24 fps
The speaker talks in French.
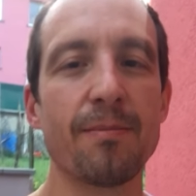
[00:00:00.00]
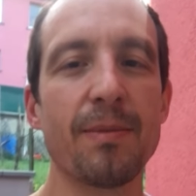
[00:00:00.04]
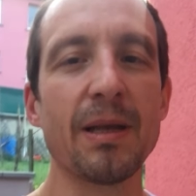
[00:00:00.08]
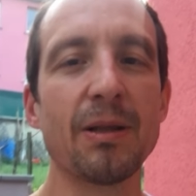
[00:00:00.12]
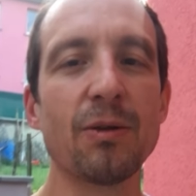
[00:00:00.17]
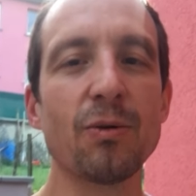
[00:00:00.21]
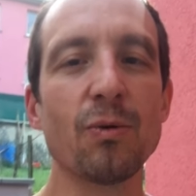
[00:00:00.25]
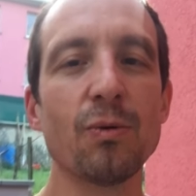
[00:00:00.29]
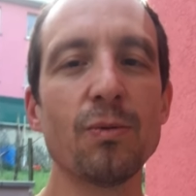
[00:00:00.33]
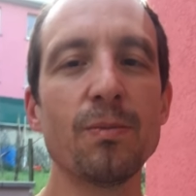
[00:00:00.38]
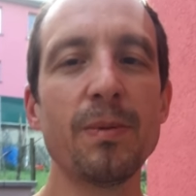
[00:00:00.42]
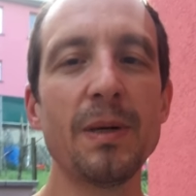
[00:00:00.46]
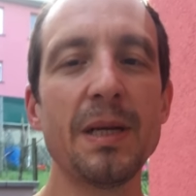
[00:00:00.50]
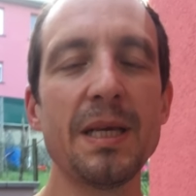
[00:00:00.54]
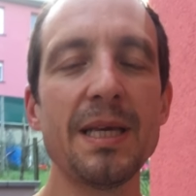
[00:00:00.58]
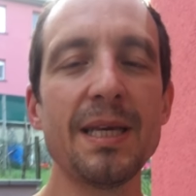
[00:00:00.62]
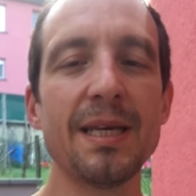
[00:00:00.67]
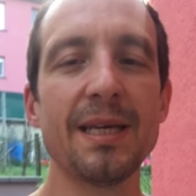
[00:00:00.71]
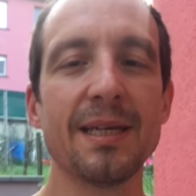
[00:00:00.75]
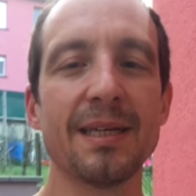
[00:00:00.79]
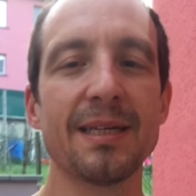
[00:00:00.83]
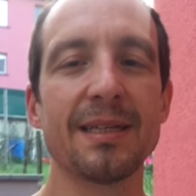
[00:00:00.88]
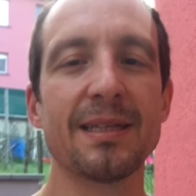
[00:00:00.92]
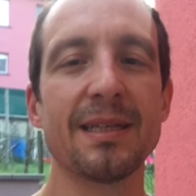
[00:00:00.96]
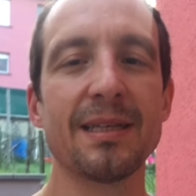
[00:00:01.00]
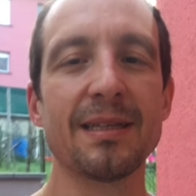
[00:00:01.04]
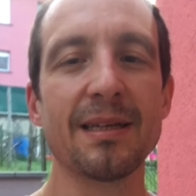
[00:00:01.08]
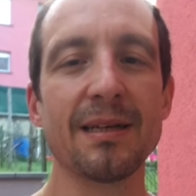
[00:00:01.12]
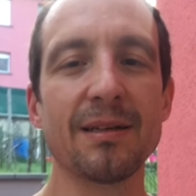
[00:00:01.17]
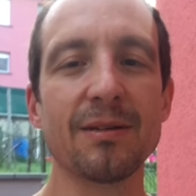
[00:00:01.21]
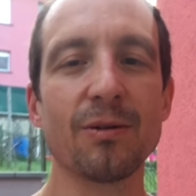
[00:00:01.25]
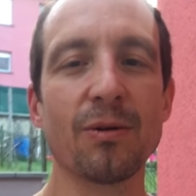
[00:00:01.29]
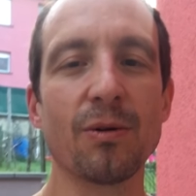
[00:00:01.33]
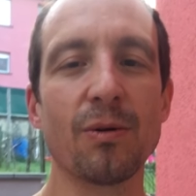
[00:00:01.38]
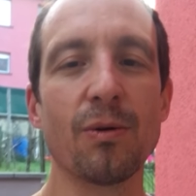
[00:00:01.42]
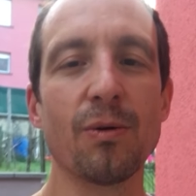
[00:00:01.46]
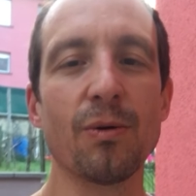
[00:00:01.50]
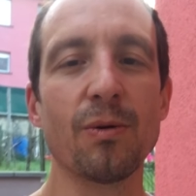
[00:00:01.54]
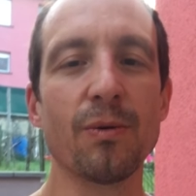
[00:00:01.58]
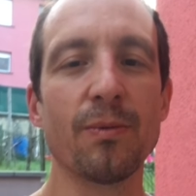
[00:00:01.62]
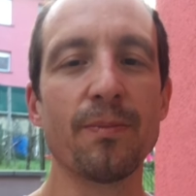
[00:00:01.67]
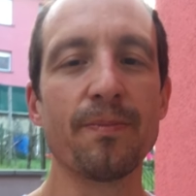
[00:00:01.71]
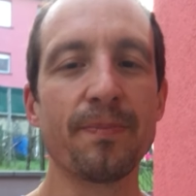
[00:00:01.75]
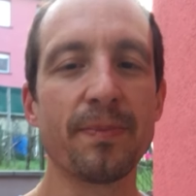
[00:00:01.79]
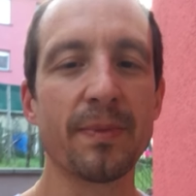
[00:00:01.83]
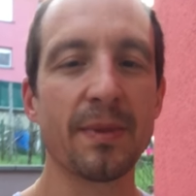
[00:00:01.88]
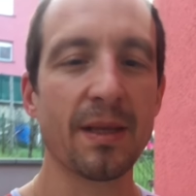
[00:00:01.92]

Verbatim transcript: bête oubli d'éteindre le,